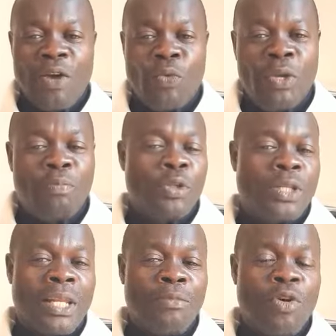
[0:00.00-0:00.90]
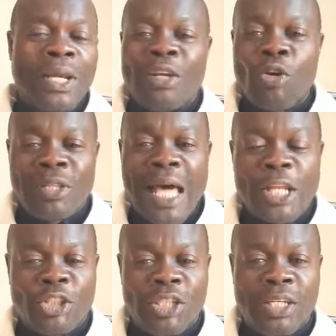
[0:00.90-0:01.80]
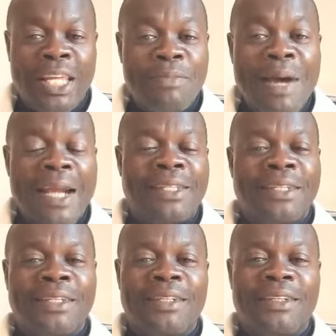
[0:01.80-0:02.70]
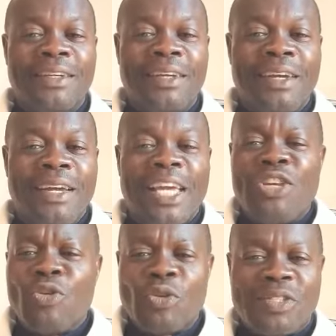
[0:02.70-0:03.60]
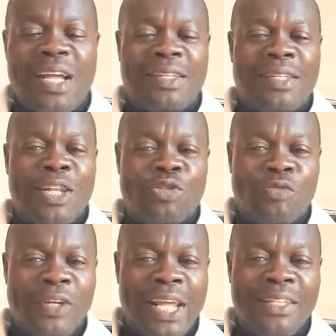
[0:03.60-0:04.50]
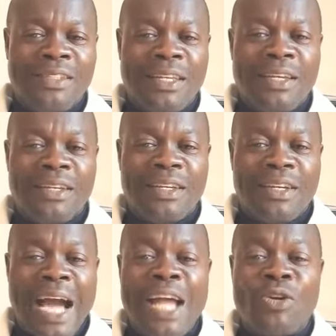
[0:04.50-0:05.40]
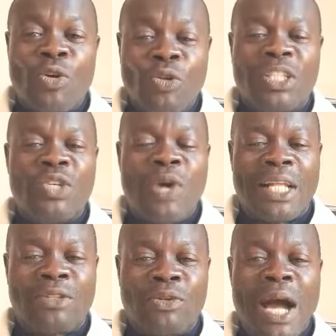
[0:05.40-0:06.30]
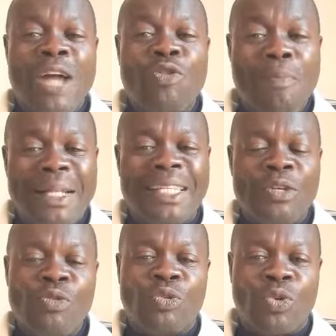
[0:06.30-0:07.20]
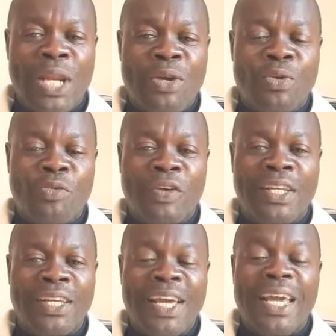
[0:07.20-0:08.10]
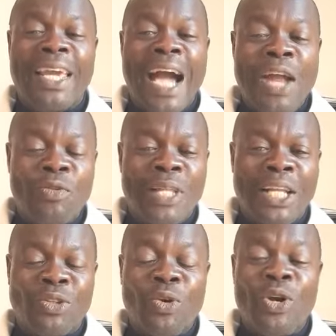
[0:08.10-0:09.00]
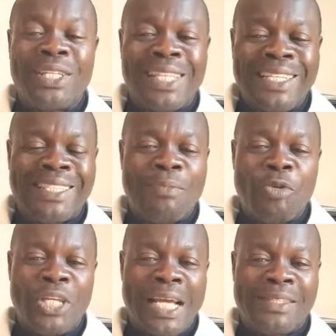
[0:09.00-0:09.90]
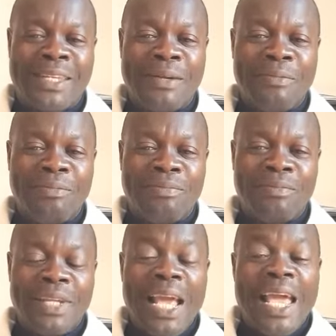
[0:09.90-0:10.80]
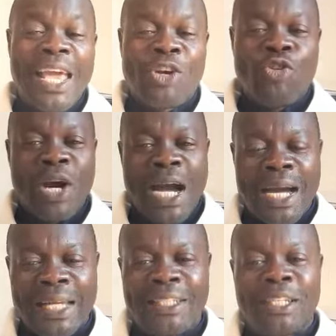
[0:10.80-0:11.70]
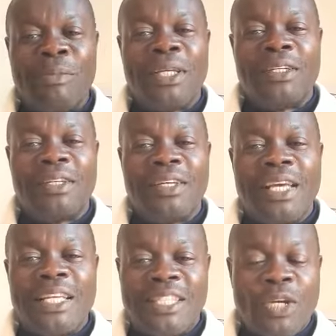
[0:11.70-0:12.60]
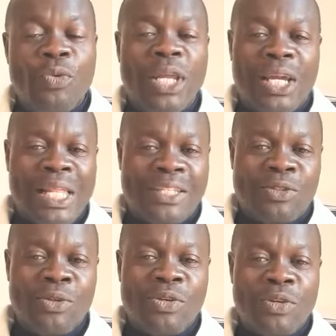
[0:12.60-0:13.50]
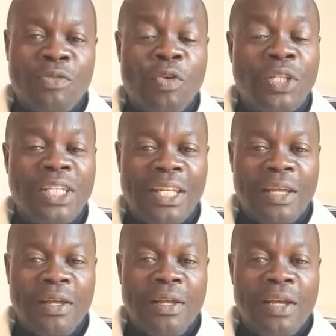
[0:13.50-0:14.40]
Qui potremo ricordarci dei martiri che nonostante le sofferenze hanno continuato, hanno mantenuto la loro fede e hanno dato testimonianza. Ecco, carissimi, seguire Cristo vuol dire